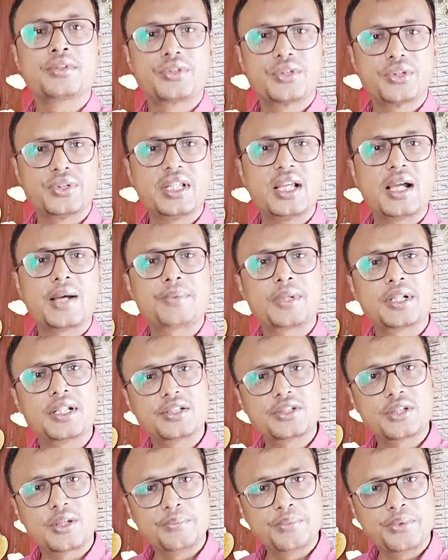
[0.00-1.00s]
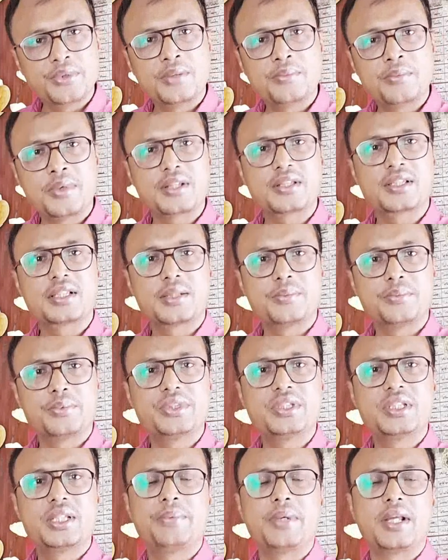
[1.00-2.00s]
যদি আপনাদের সম্পূর্ণ মহাশাসা
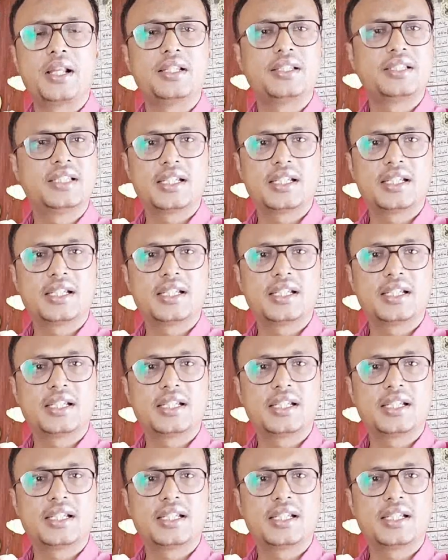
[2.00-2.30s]
মুছে ফেলে